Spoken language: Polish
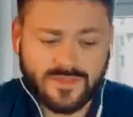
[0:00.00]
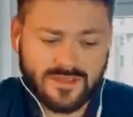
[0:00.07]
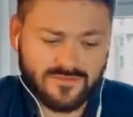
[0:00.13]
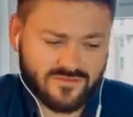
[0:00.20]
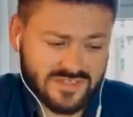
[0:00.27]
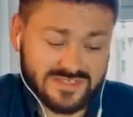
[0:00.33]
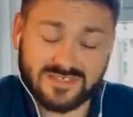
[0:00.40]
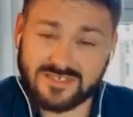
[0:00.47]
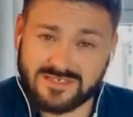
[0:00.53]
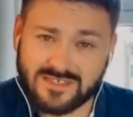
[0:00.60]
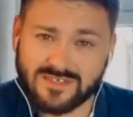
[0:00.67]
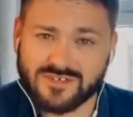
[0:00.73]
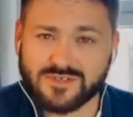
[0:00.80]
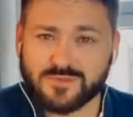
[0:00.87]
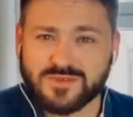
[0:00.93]
Więc
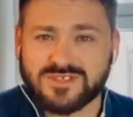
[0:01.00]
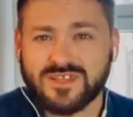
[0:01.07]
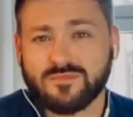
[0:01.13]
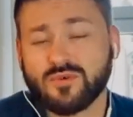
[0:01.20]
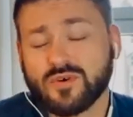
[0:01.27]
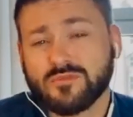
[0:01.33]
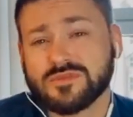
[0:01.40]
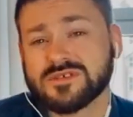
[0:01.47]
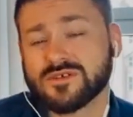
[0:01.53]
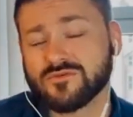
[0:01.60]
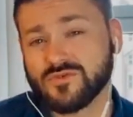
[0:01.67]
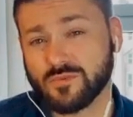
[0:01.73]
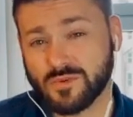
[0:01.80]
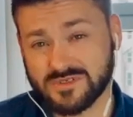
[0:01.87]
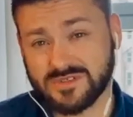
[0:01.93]
znaki rozpoznania mogą być
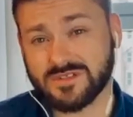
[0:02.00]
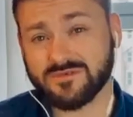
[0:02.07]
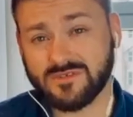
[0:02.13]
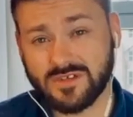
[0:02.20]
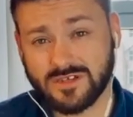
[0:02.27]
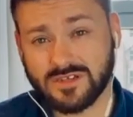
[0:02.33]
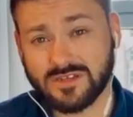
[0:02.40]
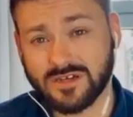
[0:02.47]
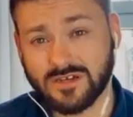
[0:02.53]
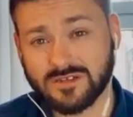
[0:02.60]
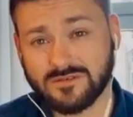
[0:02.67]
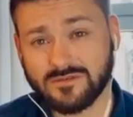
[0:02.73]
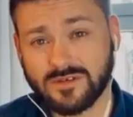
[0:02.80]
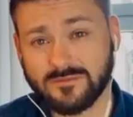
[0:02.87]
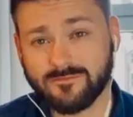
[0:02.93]
zarówno pozytywne, jak i
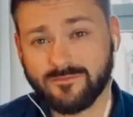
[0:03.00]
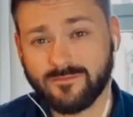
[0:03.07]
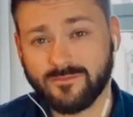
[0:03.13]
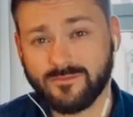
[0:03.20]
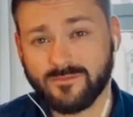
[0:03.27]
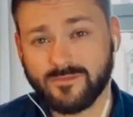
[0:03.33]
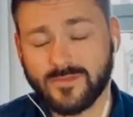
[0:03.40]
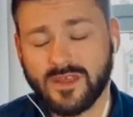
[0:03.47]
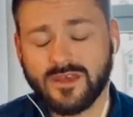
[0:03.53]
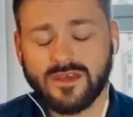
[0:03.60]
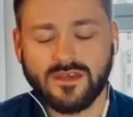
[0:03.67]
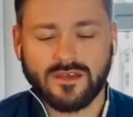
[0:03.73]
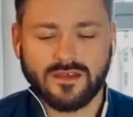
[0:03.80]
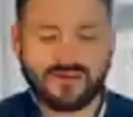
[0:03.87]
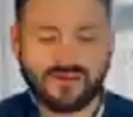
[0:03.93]
negatywne.
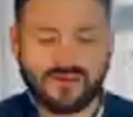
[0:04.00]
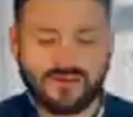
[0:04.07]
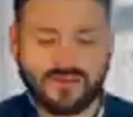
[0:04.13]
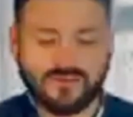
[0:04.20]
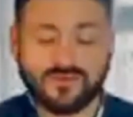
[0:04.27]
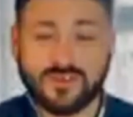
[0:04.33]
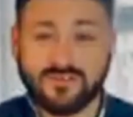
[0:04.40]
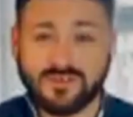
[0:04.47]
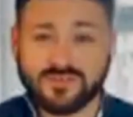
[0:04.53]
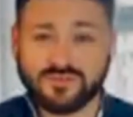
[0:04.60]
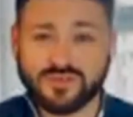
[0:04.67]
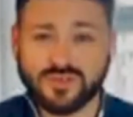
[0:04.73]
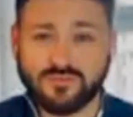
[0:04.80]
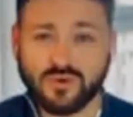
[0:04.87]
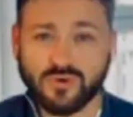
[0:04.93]
E, I wydawać by
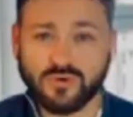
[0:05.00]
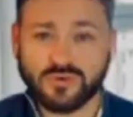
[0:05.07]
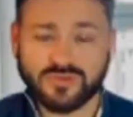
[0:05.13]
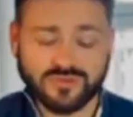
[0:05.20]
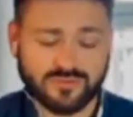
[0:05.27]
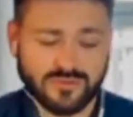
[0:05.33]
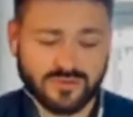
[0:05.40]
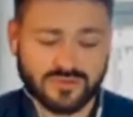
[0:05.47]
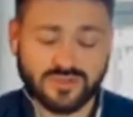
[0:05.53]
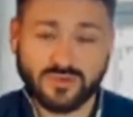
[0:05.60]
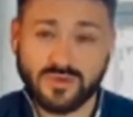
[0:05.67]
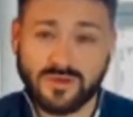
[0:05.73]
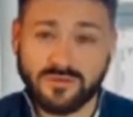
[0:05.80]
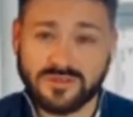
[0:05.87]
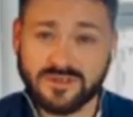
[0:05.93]
się mogło, że my
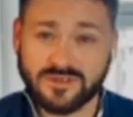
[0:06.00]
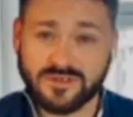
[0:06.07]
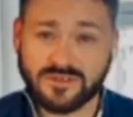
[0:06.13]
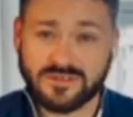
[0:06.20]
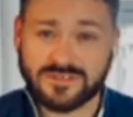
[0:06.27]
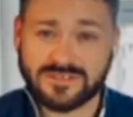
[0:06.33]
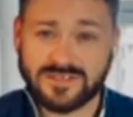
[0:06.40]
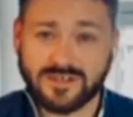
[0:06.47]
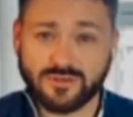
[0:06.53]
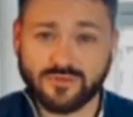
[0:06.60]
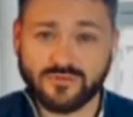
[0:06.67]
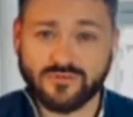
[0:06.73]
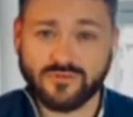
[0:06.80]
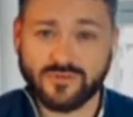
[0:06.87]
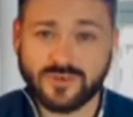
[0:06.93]
oczekujemy tylko tych
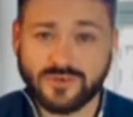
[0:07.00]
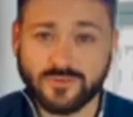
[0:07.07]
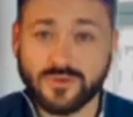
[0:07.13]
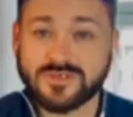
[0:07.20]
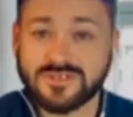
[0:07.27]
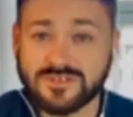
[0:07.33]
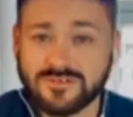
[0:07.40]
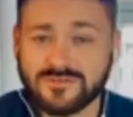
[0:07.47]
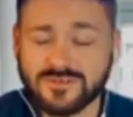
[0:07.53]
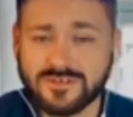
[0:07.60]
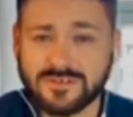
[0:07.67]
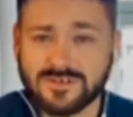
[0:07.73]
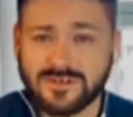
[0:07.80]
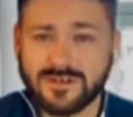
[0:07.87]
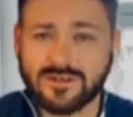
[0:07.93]
znaków e,
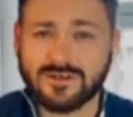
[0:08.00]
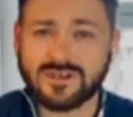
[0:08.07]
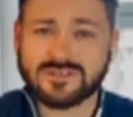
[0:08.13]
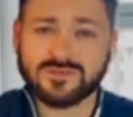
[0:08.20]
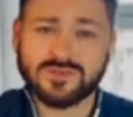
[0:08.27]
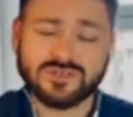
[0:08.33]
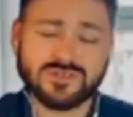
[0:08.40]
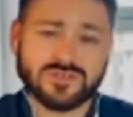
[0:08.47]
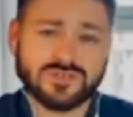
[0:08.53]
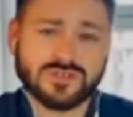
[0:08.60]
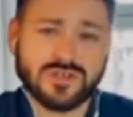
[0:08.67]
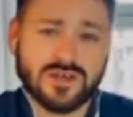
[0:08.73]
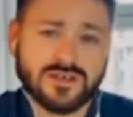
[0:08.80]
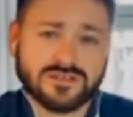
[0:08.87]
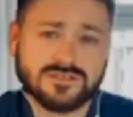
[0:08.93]
pozytywnych, ale okazuje się,
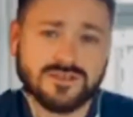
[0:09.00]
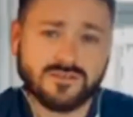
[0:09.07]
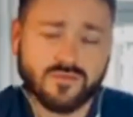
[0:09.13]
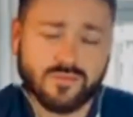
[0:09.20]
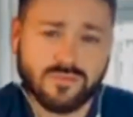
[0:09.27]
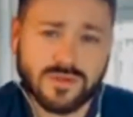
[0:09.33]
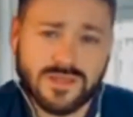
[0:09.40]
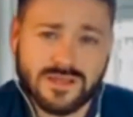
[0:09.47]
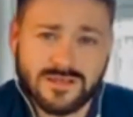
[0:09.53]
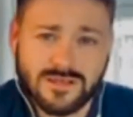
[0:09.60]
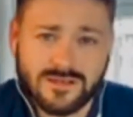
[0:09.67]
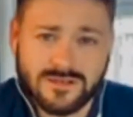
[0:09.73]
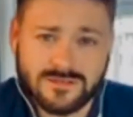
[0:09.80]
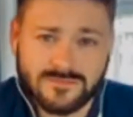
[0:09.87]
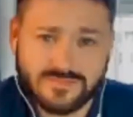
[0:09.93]
że znowu
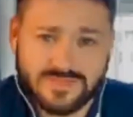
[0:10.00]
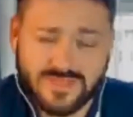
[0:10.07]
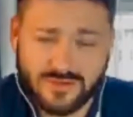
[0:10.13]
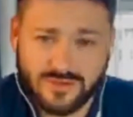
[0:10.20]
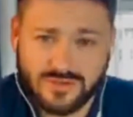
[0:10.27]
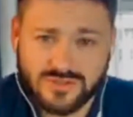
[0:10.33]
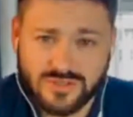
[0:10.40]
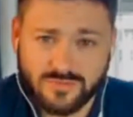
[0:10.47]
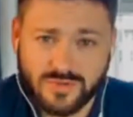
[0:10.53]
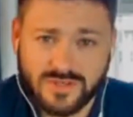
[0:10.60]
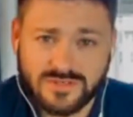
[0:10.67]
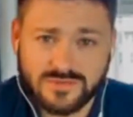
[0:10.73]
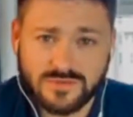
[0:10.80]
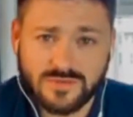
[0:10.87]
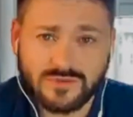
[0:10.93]
badania psychologiczne
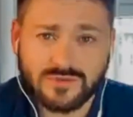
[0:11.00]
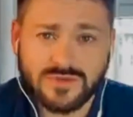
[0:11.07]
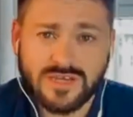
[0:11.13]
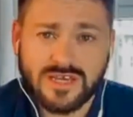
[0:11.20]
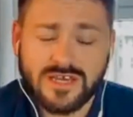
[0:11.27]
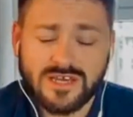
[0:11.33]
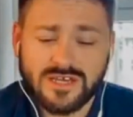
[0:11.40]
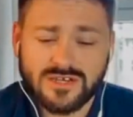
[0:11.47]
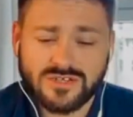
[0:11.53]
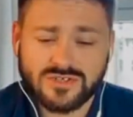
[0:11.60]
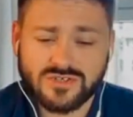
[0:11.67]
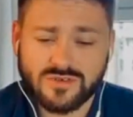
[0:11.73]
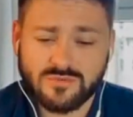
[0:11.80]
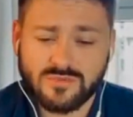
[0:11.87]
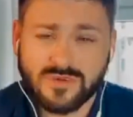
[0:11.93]
pokazują,
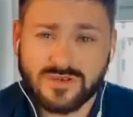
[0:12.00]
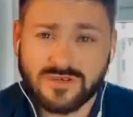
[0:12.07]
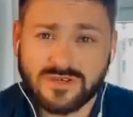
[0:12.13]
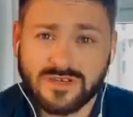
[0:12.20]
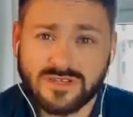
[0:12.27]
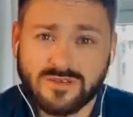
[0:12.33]
że my, kiedy